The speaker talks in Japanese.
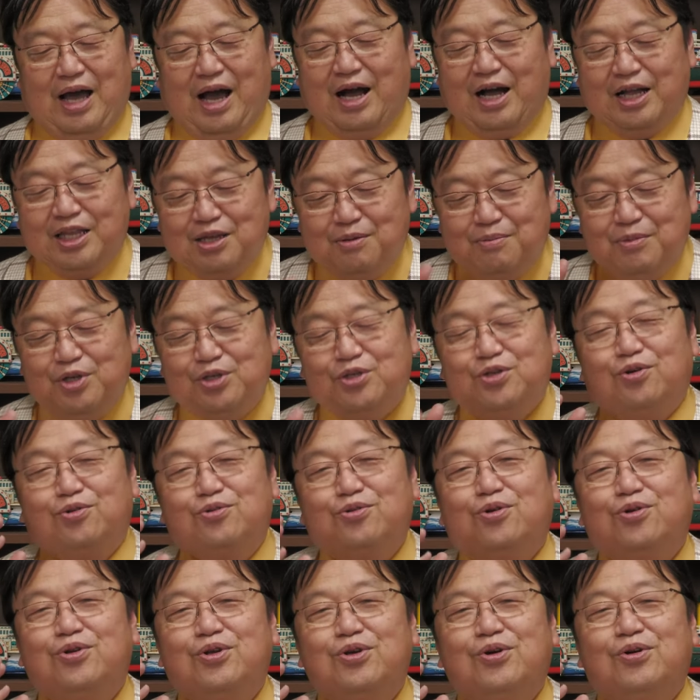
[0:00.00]
アカデミー賞
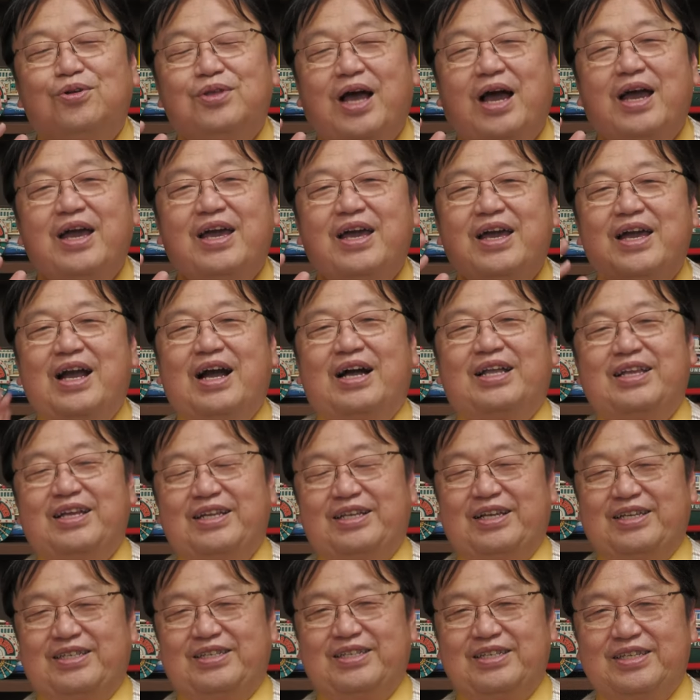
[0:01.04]
を取るような映画
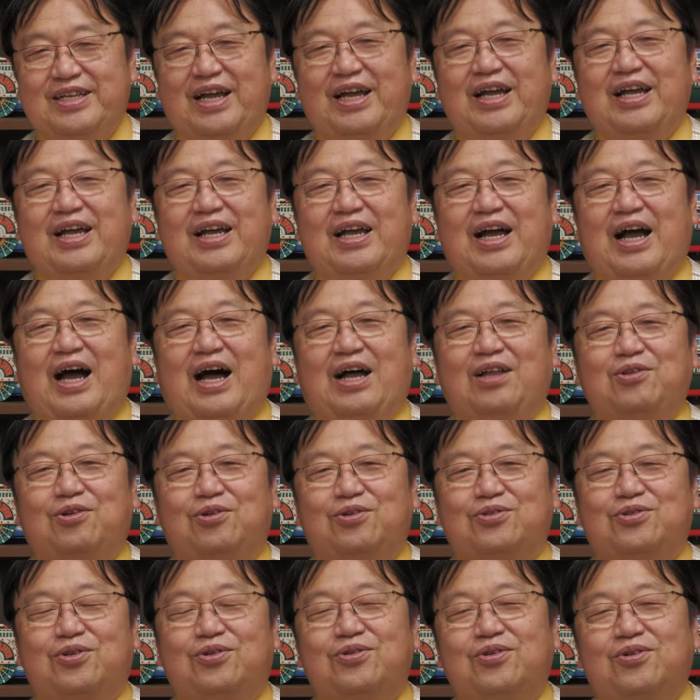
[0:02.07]
でですね、あ
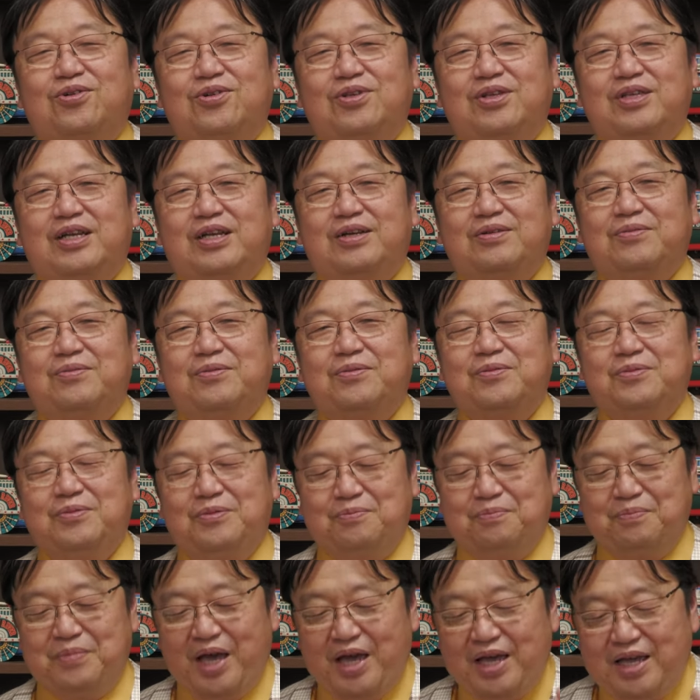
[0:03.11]
のその
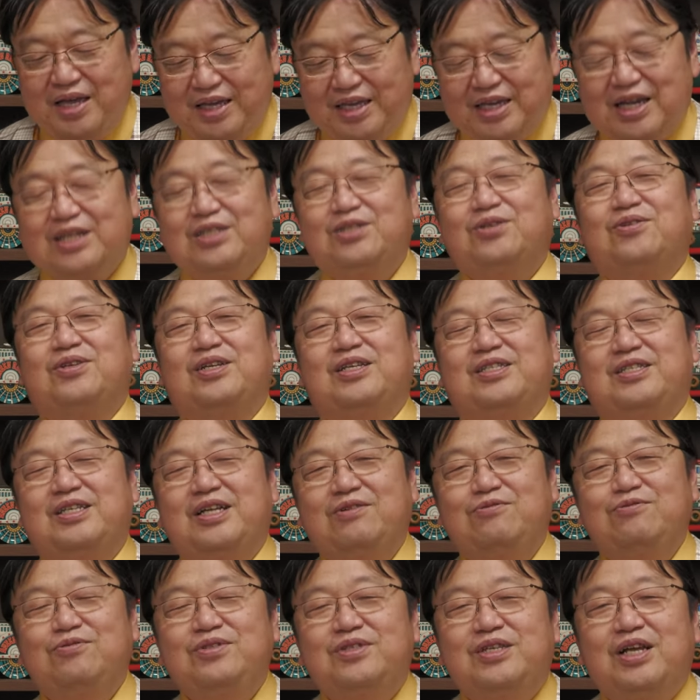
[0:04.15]
メインキャストです
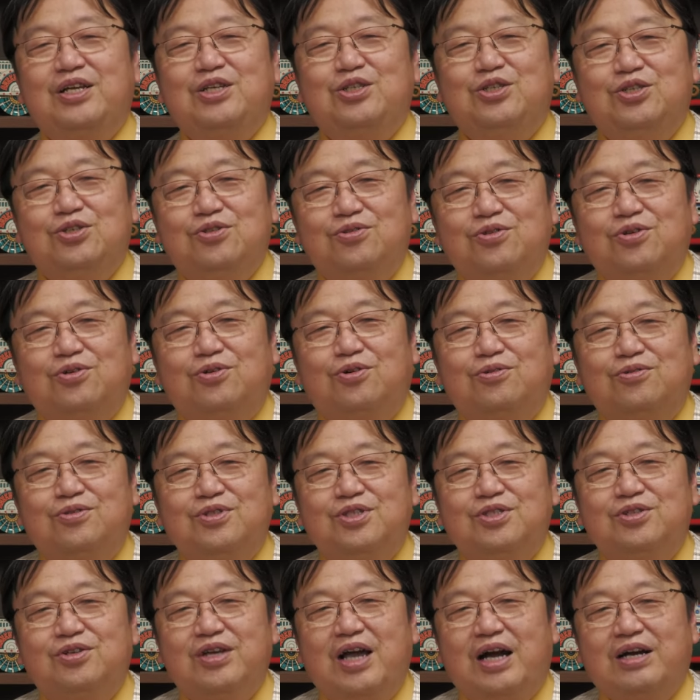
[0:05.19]
ね、運転手の黒
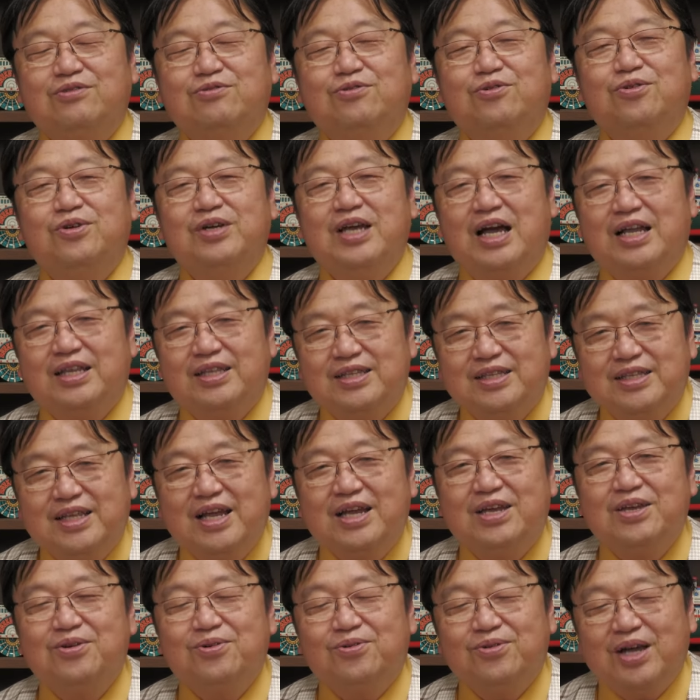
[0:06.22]
人の役をやっ
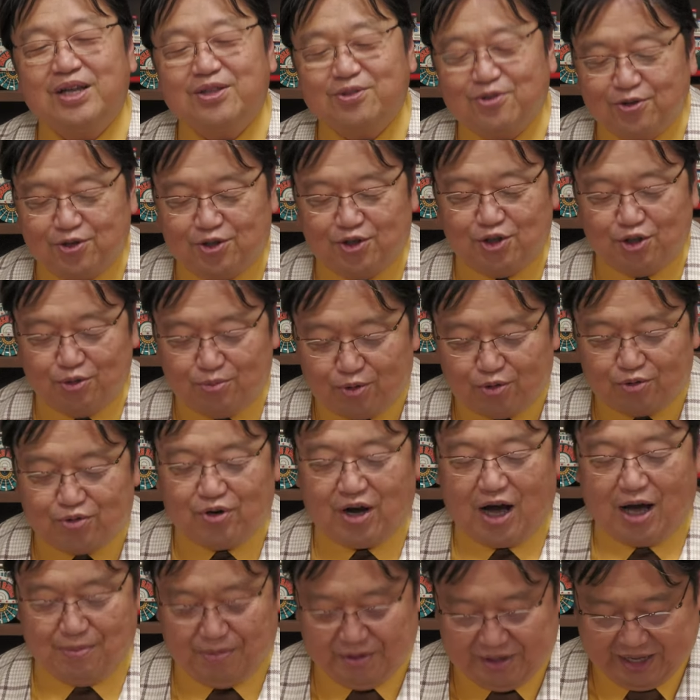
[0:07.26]
てようやっと注目
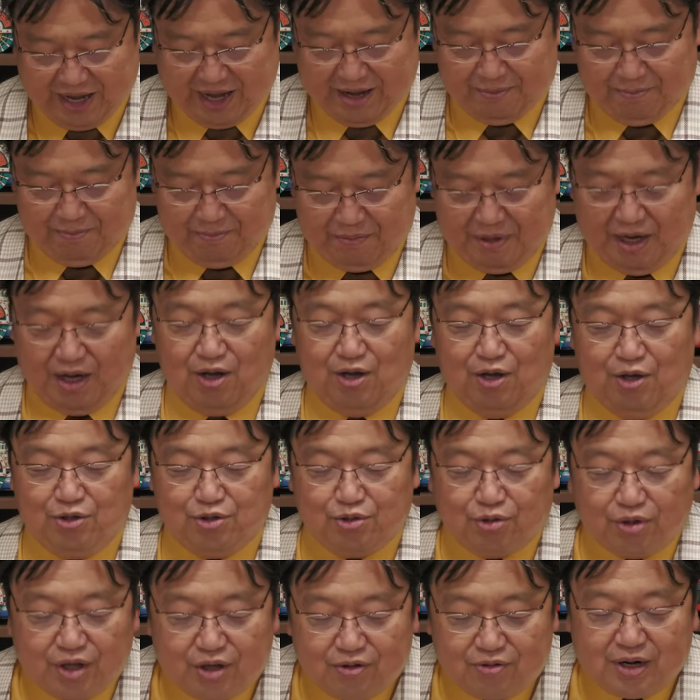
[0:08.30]
を浴びた、まあ、
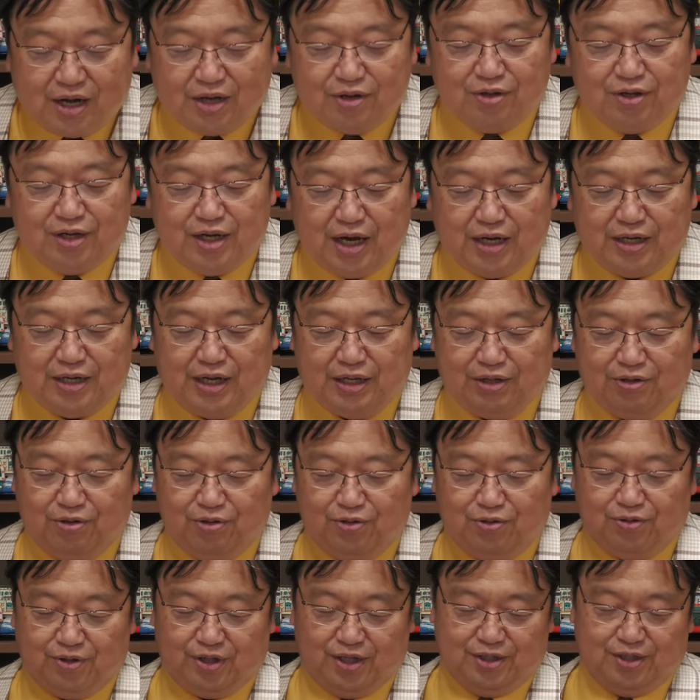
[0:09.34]
それぐらいのキャリアの
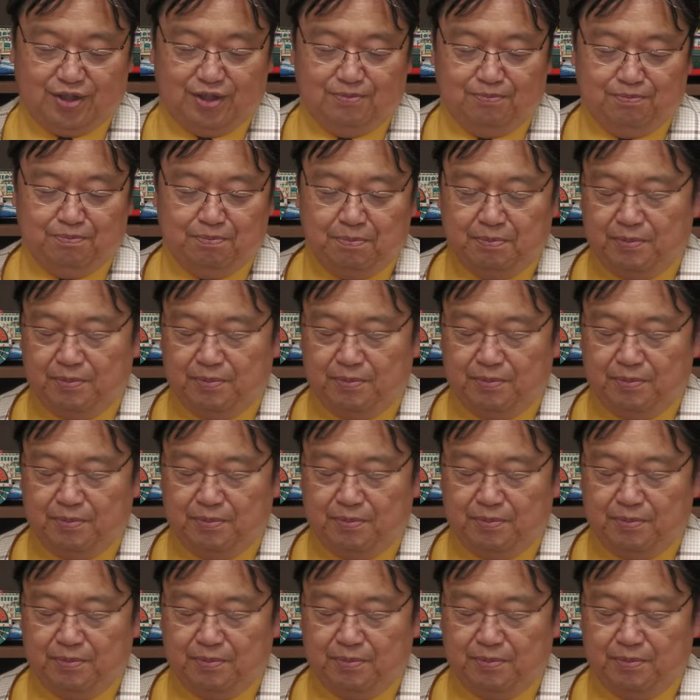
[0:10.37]
人です。